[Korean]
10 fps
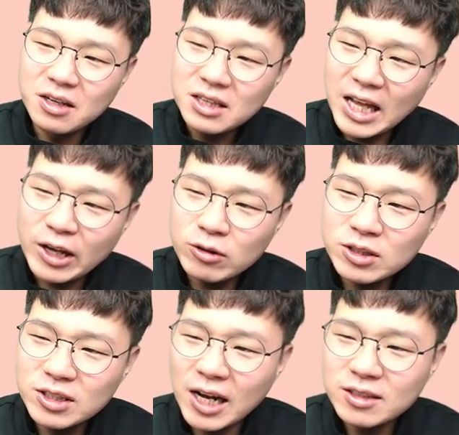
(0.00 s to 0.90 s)

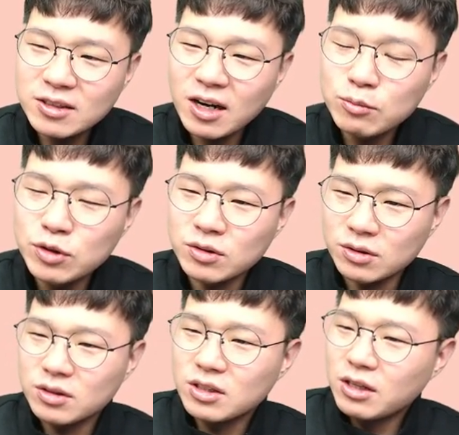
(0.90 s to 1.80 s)
다이어트를 하는 사람은
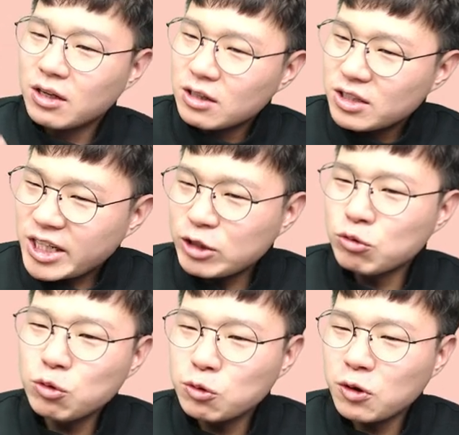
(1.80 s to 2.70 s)

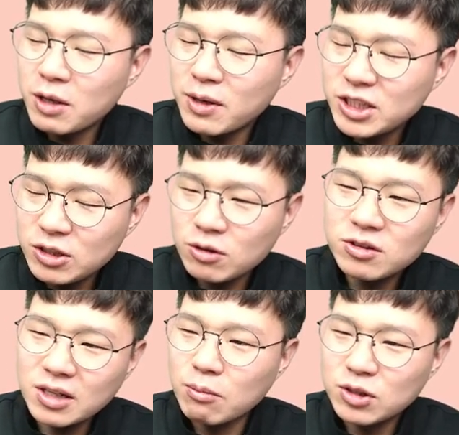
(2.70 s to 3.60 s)
체중 조절에만 신경 쓴
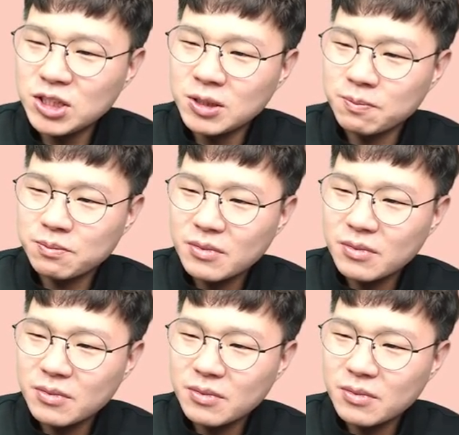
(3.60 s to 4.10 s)
나머지